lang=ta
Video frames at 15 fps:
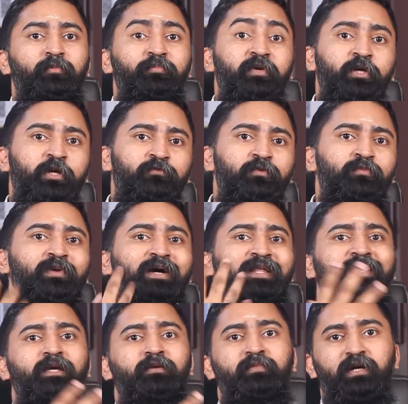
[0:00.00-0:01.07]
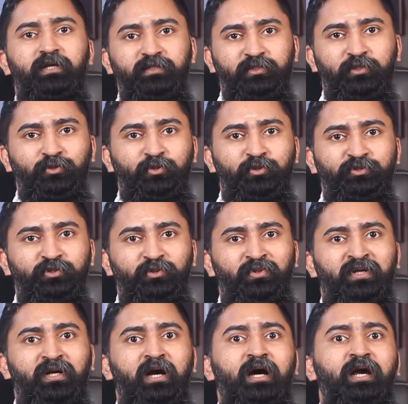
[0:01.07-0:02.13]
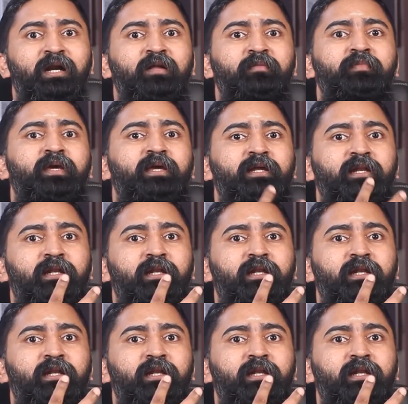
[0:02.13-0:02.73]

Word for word: மிகவும் அதிகமான சந்தோஷம் ஒரு காரணமே